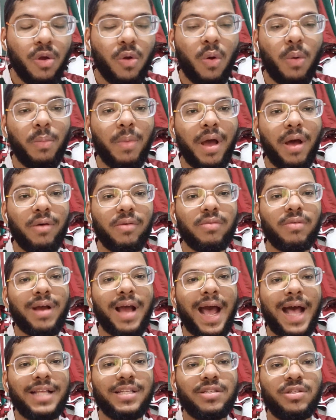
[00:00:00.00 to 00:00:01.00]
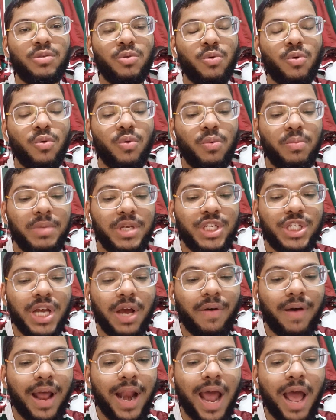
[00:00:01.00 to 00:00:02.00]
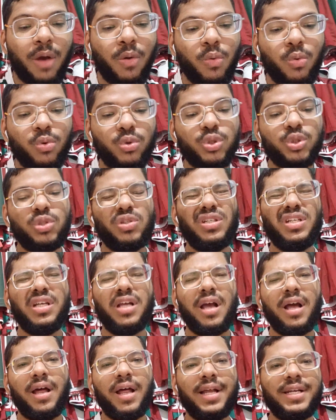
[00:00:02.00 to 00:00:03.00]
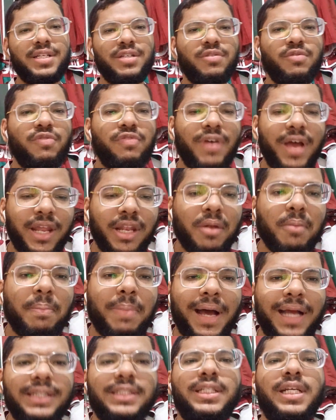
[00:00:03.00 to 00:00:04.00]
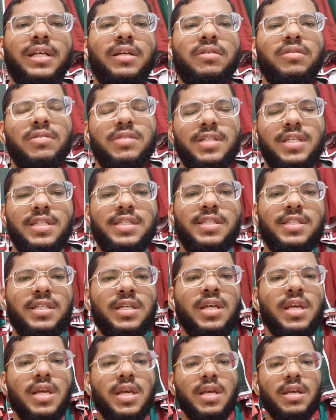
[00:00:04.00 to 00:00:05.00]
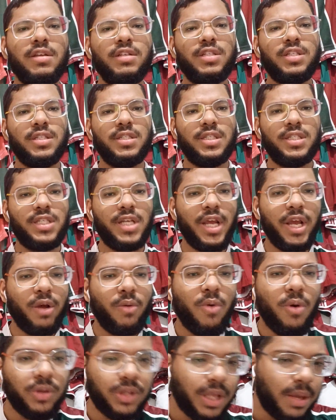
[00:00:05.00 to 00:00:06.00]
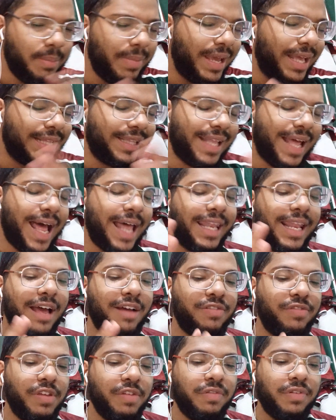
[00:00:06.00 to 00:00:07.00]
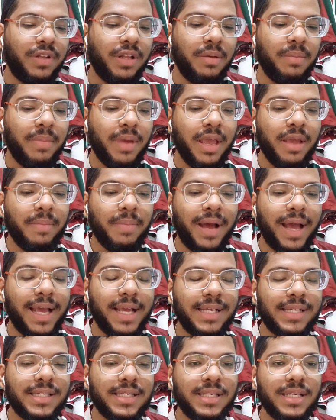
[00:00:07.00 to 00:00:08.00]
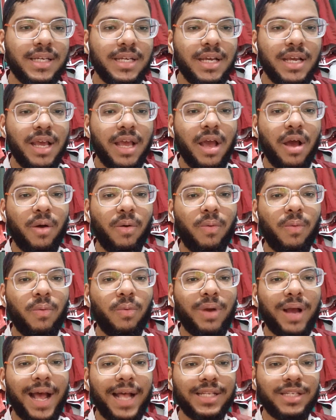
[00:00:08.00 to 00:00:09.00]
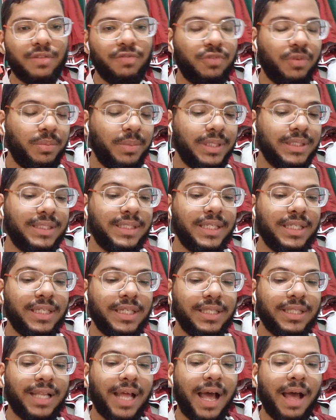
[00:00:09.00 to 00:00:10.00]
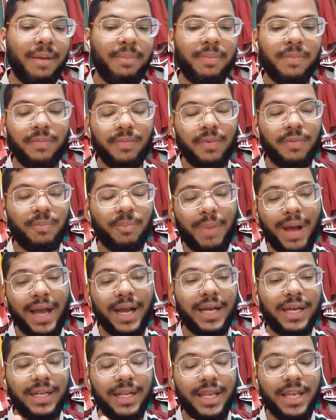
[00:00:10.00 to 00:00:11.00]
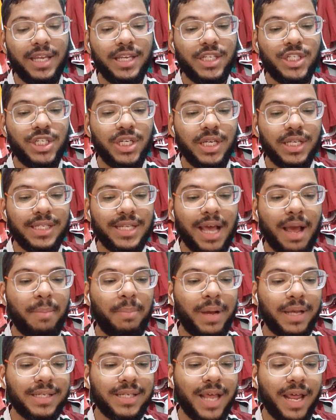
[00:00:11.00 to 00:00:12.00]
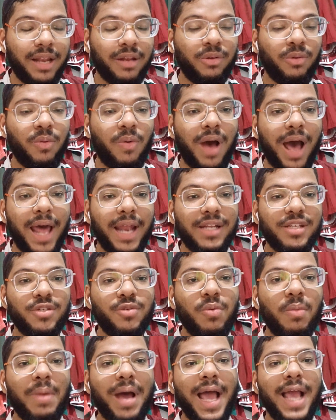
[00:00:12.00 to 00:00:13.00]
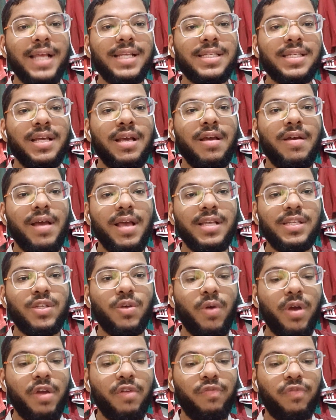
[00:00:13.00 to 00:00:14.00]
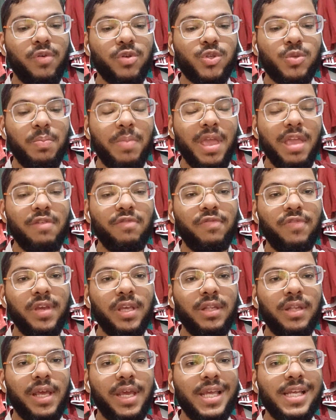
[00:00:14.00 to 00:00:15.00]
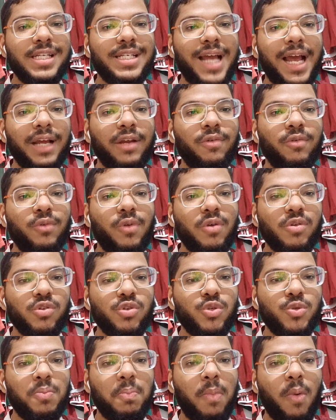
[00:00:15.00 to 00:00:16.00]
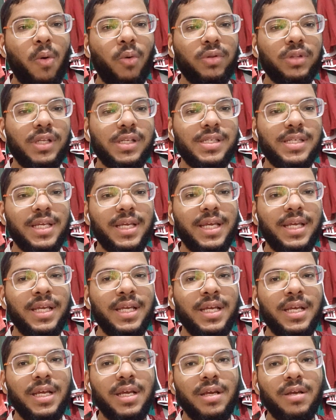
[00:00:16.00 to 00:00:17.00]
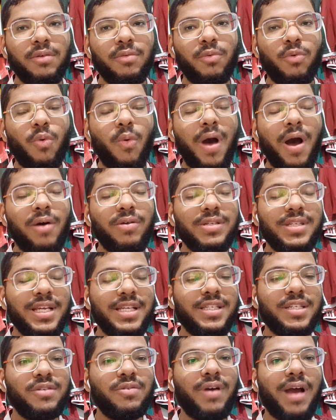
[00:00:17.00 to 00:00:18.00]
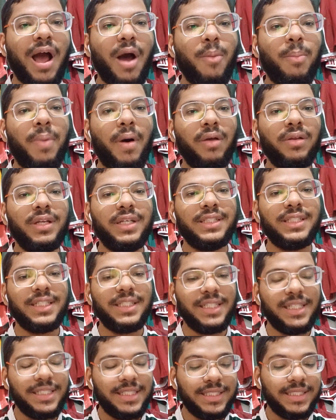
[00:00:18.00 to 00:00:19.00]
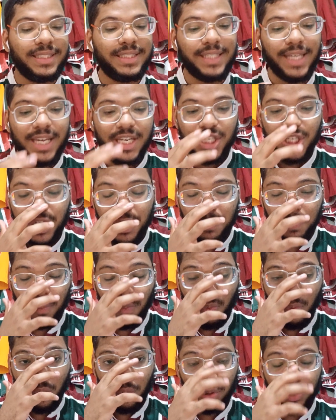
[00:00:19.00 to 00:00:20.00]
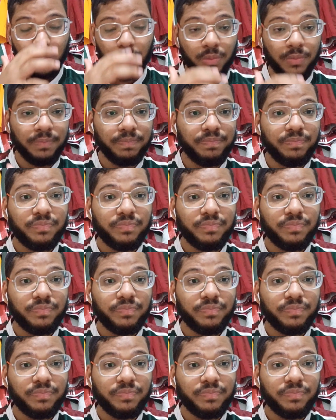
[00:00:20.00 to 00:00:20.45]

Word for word: como é o caso do Michel Araújo e acho do Fernando Pacheco, não sei se chegou também a estar tá na FIFA também, mas é um caso que o Fluminense tem que estar tá pagando em dias a parcela do Ares. No mais, esse é um reforço bem-vindo aí, já que os nossos pontas aí, com a ausência do Caio Paulista, a gente sente muito.